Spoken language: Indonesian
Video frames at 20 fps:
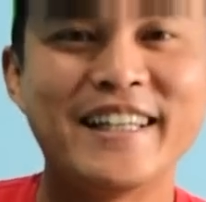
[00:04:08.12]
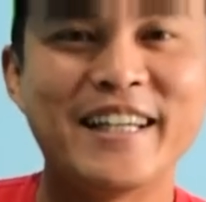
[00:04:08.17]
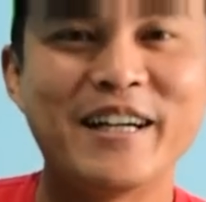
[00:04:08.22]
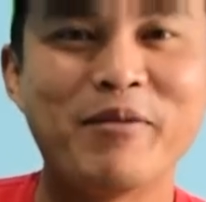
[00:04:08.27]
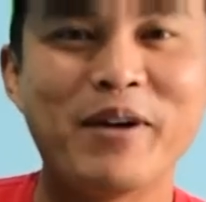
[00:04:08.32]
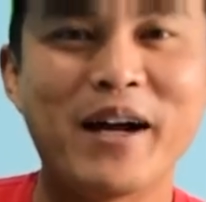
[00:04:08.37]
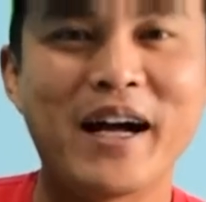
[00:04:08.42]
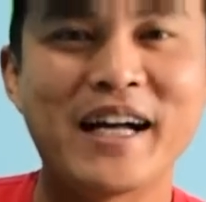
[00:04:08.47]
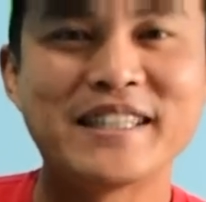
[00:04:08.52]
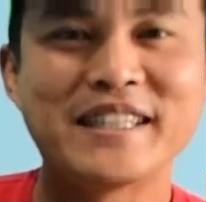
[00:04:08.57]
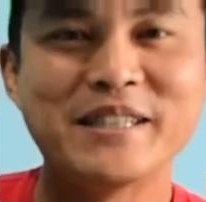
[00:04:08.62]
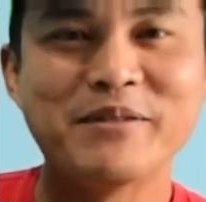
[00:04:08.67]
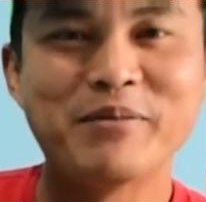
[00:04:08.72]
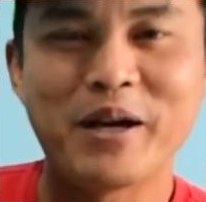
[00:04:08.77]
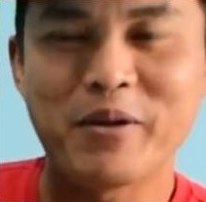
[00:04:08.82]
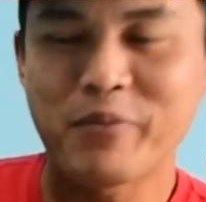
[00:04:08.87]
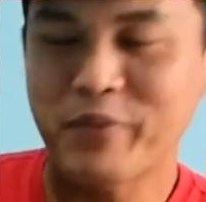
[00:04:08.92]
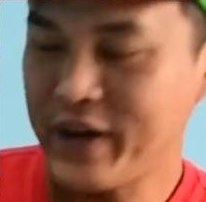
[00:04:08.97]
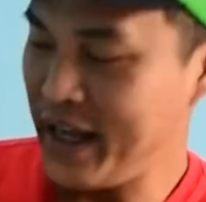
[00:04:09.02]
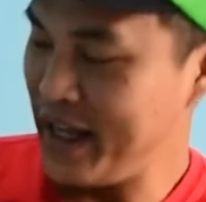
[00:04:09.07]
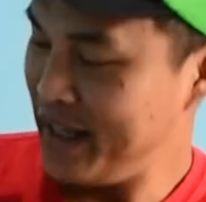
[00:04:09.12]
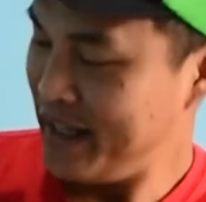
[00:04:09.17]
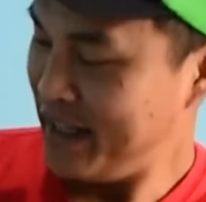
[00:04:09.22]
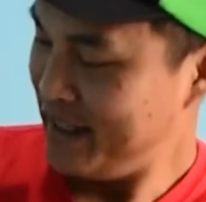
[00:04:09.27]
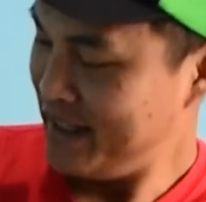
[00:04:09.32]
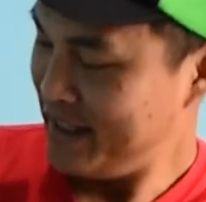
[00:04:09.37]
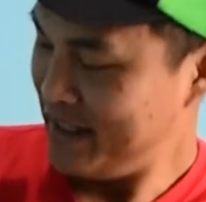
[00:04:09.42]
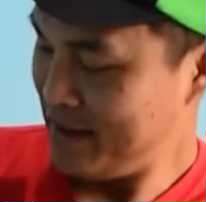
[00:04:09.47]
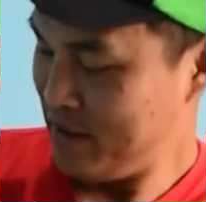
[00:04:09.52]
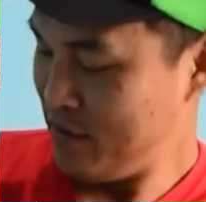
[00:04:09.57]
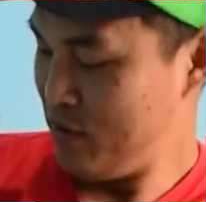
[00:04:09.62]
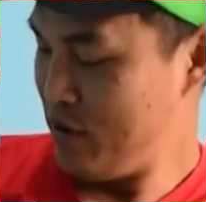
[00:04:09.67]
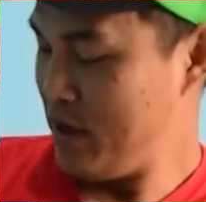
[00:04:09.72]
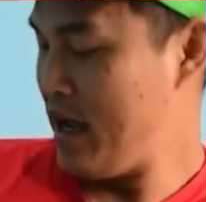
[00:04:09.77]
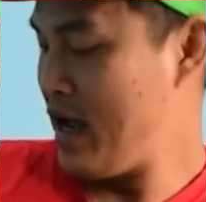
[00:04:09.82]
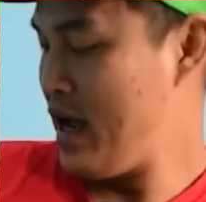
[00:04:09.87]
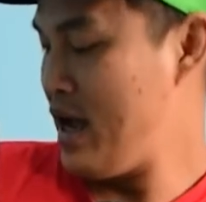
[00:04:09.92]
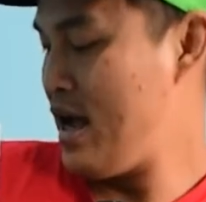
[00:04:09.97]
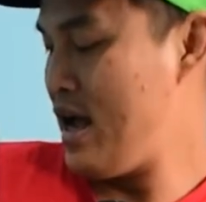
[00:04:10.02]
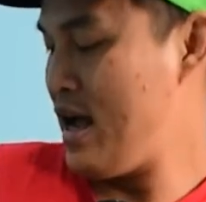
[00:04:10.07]
Terima kasih my friend
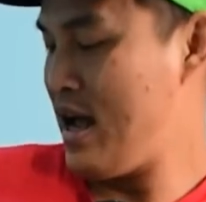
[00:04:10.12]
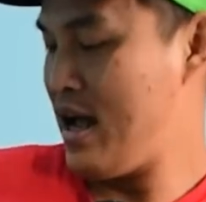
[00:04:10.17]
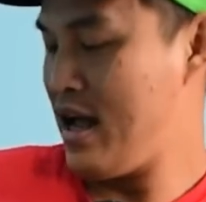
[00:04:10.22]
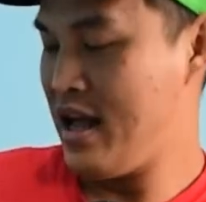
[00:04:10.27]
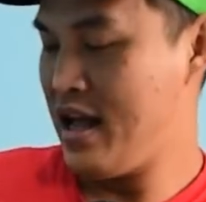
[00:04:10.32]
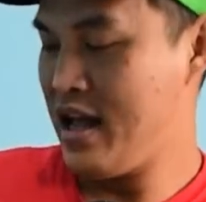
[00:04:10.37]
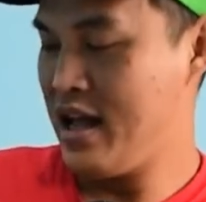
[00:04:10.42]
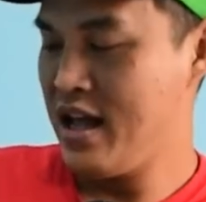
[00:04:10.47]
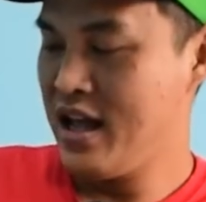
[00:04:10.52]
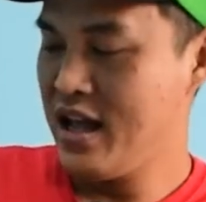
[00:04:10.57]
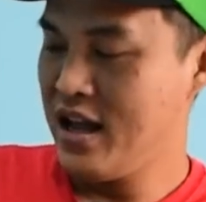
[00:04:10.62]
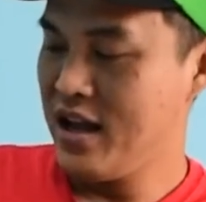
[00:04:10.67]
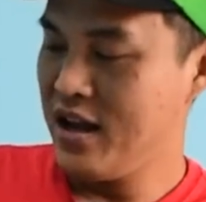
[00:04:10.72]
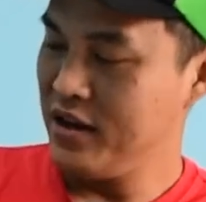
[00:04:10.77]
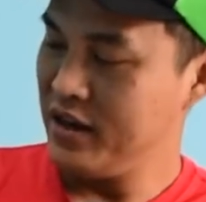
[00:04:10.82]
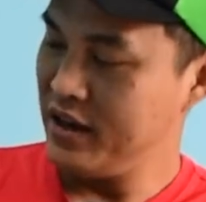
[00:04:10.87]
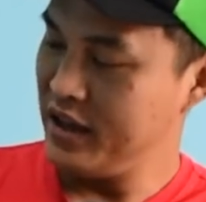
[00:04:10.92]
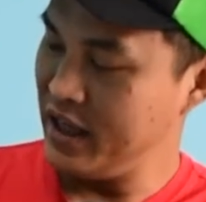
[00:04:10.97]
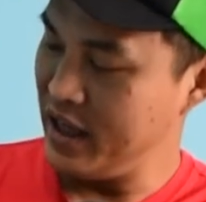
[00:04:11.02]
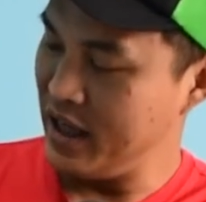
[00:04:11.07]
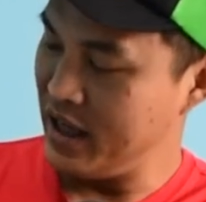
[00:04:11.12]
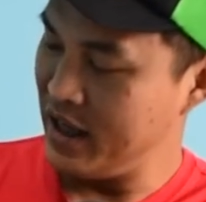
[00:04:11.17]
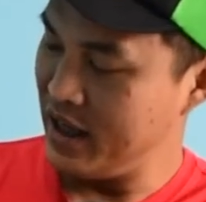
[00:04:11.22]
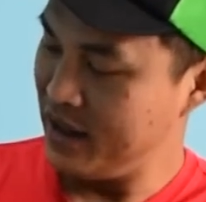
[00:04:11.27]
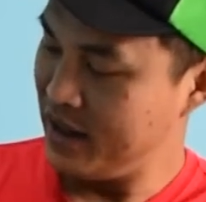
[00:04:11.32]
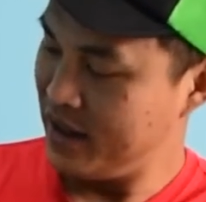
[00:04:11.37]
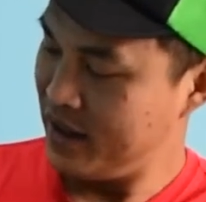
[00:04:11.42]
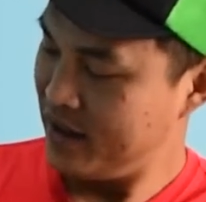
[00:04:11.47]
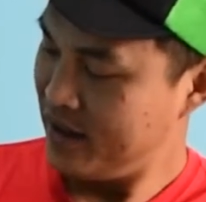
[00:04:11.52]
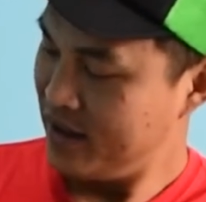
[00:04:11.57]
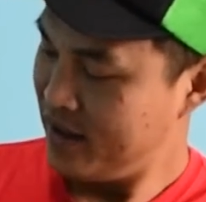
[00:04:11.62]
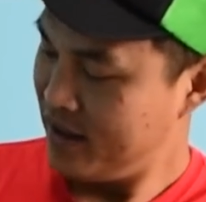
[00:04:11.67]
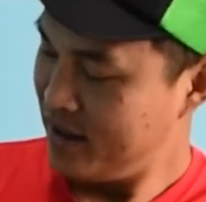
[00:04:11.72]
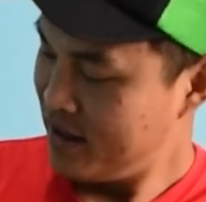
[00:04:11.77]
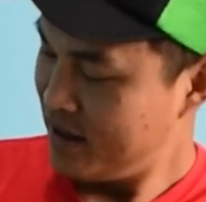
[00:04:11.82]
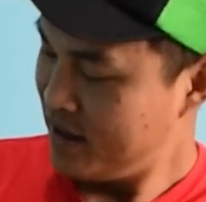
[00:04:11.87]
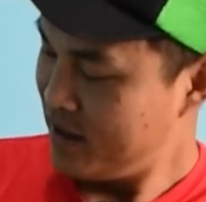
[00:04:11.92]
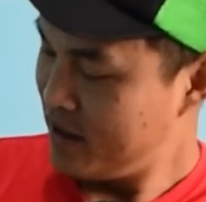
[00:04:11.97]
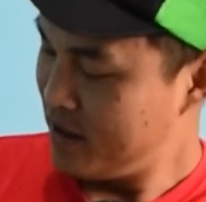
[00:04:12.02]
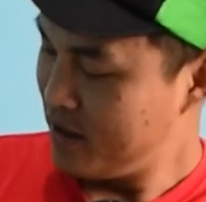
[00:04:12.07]
udah nih
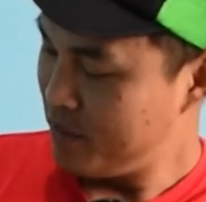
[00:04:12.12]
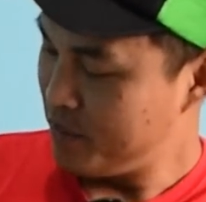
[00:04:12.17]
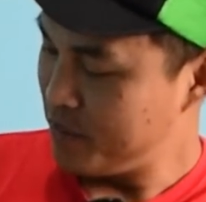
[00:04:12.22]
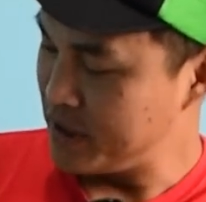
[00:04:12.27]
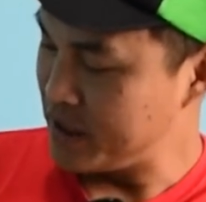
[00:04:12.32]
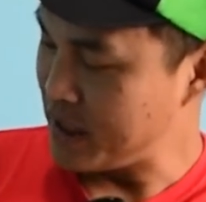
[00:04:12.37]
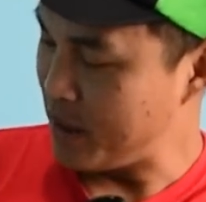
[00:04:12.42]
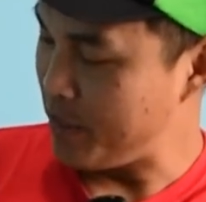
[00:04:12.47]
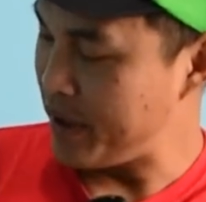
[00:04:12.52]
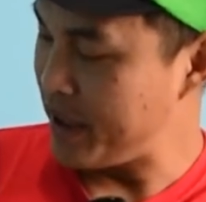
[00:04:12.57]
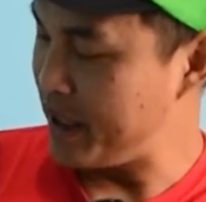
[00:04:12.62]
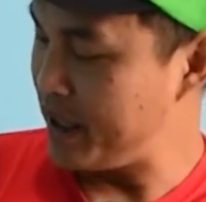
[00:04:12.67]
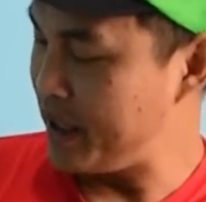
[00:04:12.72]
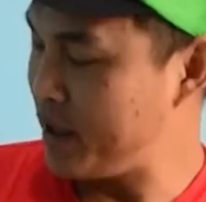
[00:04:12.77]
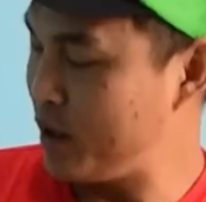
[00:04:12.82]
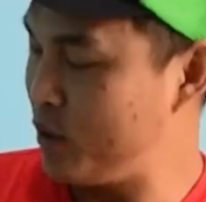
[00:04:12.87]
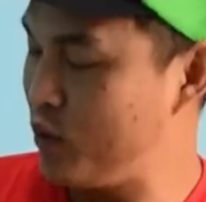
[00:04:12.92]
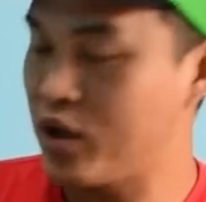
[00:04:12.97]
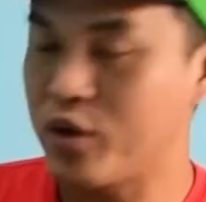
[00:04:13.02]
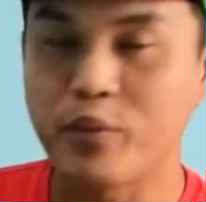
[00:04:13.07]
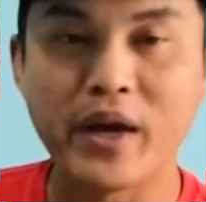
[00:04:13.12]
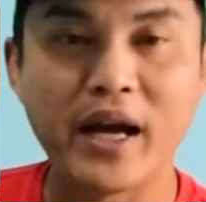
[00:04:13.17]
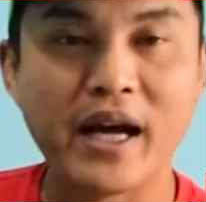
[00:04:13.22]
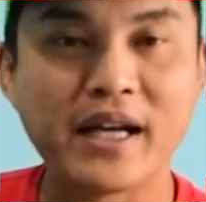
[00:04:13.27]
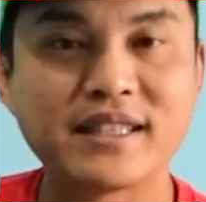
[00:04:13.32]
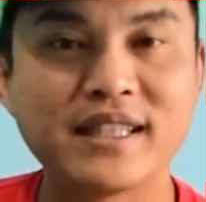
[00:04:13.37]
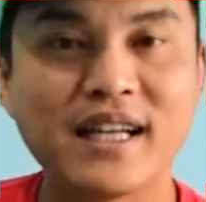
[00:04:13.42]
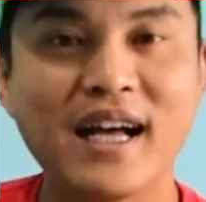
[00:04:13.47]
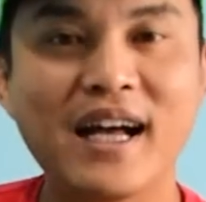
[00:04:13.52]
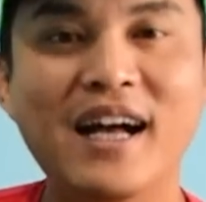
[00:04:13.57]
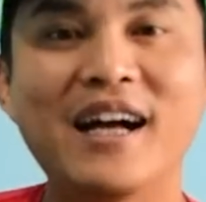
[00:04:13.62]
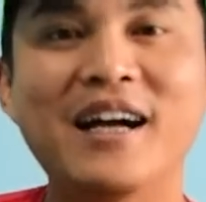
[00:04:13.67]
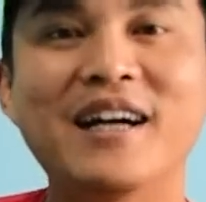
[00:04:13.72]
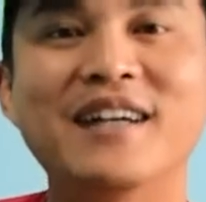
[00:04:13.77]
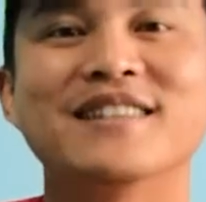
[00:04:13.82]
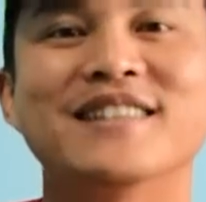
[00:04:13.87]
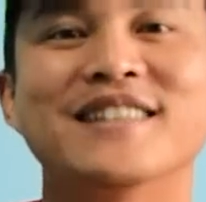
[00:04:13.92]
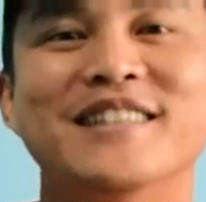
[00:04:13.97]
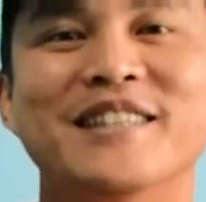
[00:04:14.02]
pencapaian yang luar biasa